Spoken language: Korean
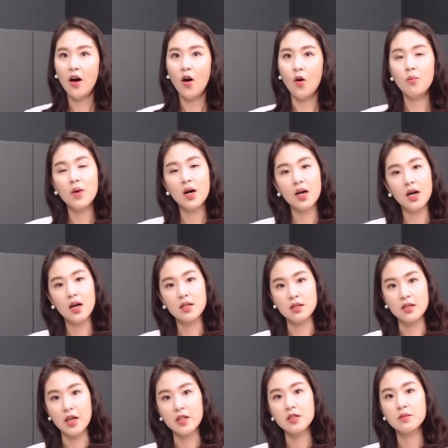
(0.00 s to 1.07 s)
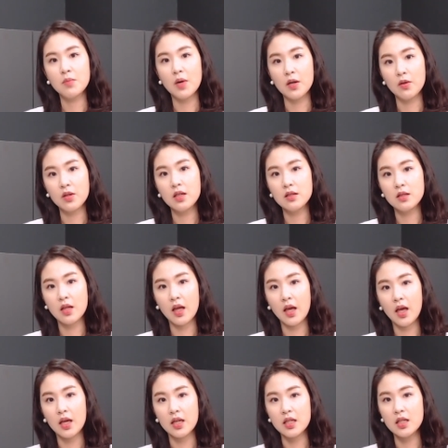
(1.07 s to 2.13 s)
엄마가 이제 내 집 마련할
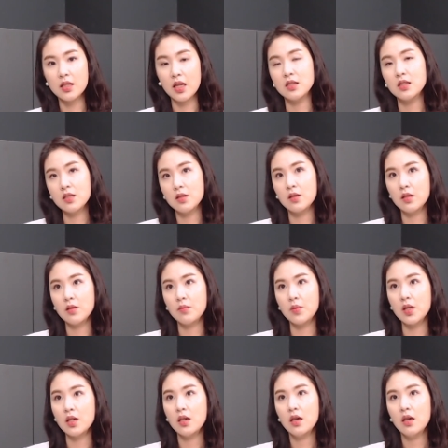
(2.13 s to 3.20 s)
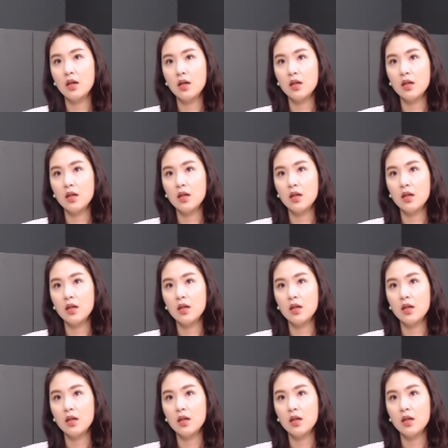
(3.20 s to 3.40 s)
때 이 내 집이